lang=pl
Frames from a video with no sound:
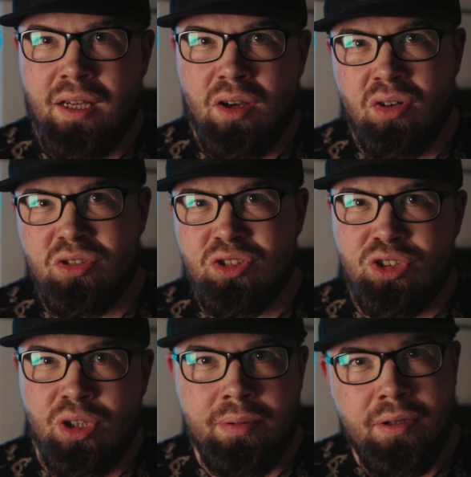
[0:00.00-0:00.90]
o
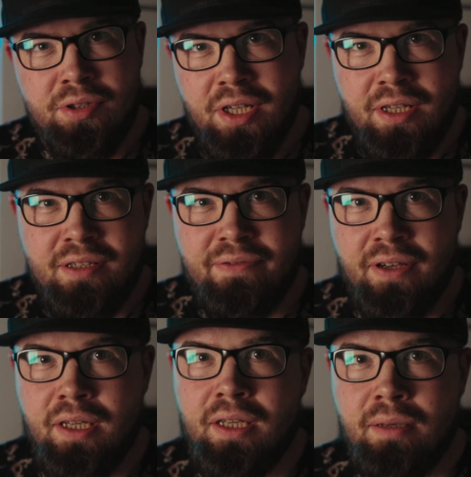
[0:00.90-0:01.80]

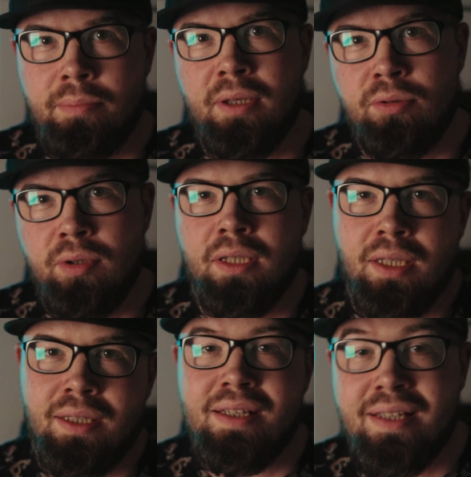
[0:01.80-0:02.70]
dobrodziejstwach, jakie planuje
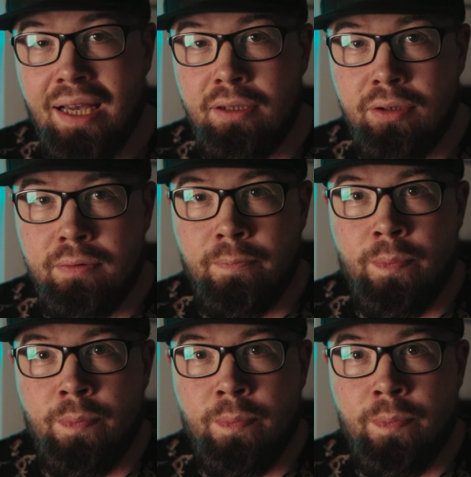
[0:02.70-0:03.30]
dla nas Canon.